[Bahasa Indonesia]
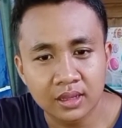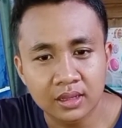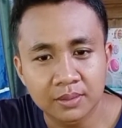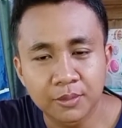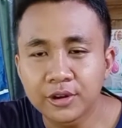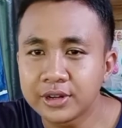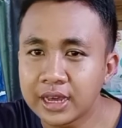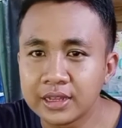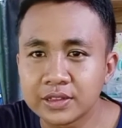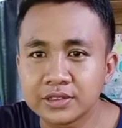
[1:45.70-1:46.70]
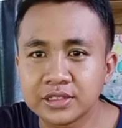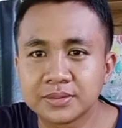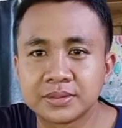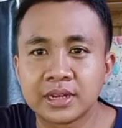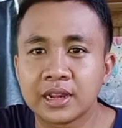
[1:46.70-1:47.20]
modal itu
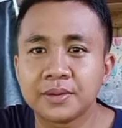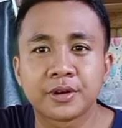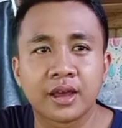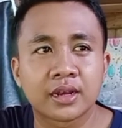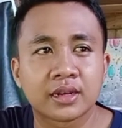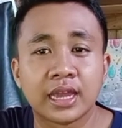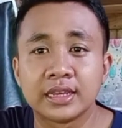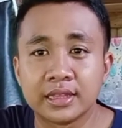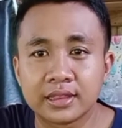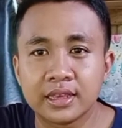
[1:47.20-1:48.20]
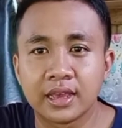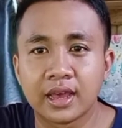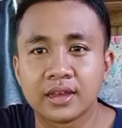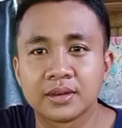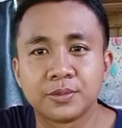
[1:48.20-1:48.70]
sebenarnya bukan yang inti
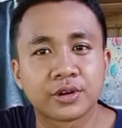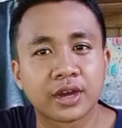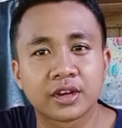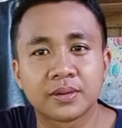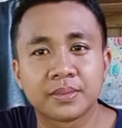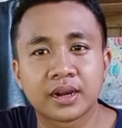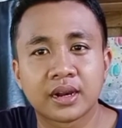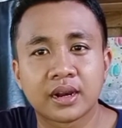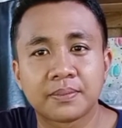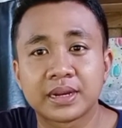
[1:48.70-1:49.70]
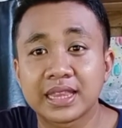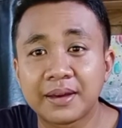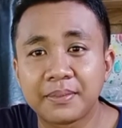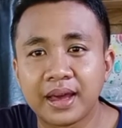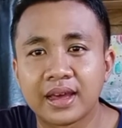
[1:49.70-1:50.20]
ya, bukan nomor
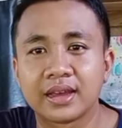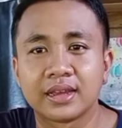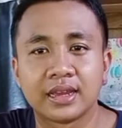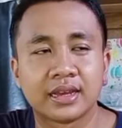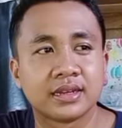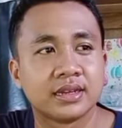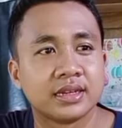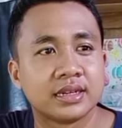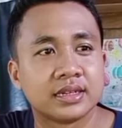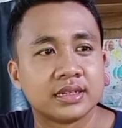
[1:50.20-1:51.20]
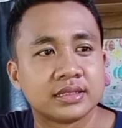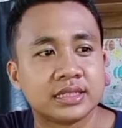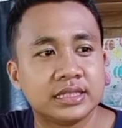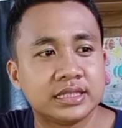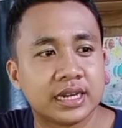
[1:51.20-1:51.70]
pertama ya
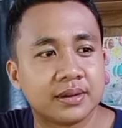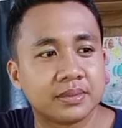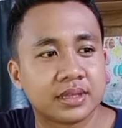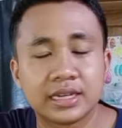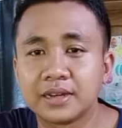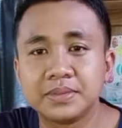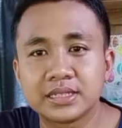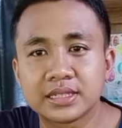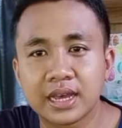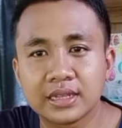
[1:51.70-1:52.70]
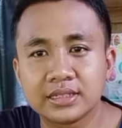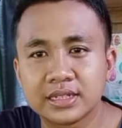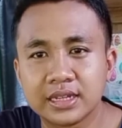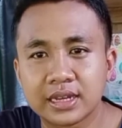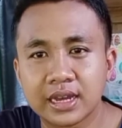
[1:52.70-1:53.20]
tidak tidak bisa
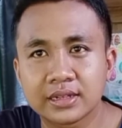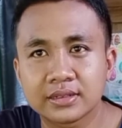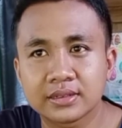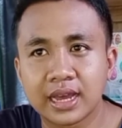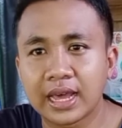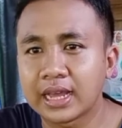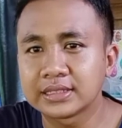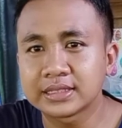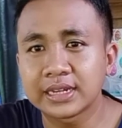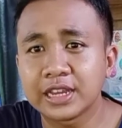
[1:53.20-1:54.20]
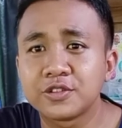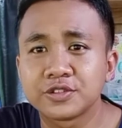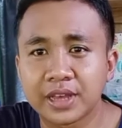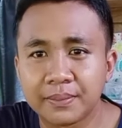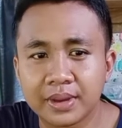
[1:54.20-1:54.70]
jadikan alasan yang
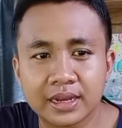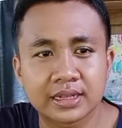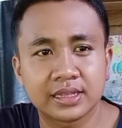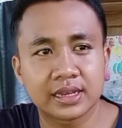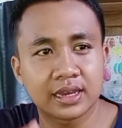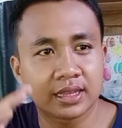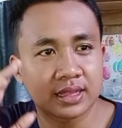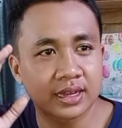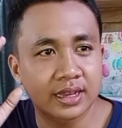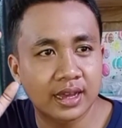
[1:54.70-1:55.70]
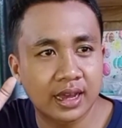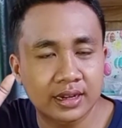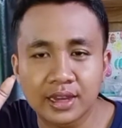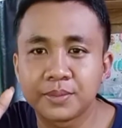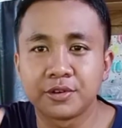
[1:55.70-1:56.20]
utama ketika kita nggak
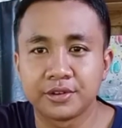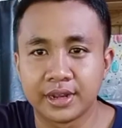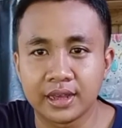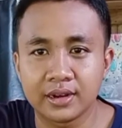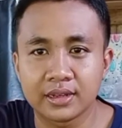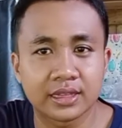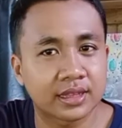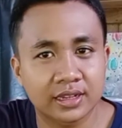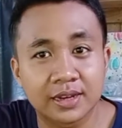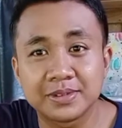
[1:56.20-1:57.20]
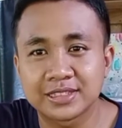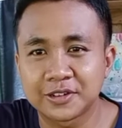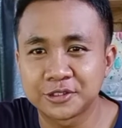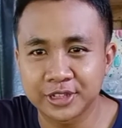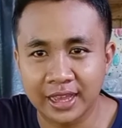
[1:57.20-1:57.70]
ada modal kita nggak
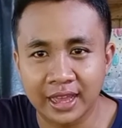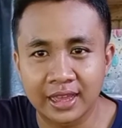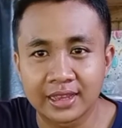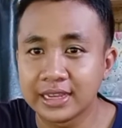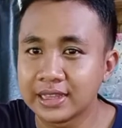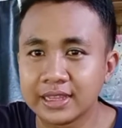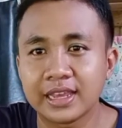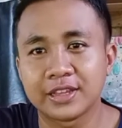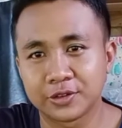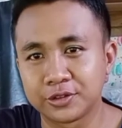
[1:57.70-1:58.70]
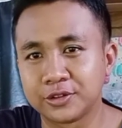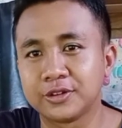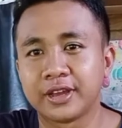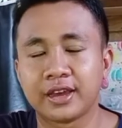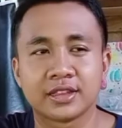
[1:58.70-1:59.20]
bisa usaha intinya itu
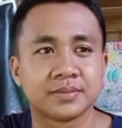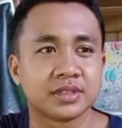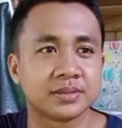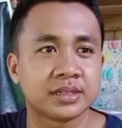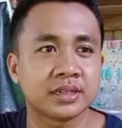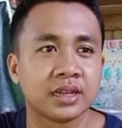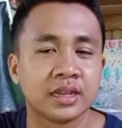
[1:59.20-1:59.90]
dulu ya teman-teman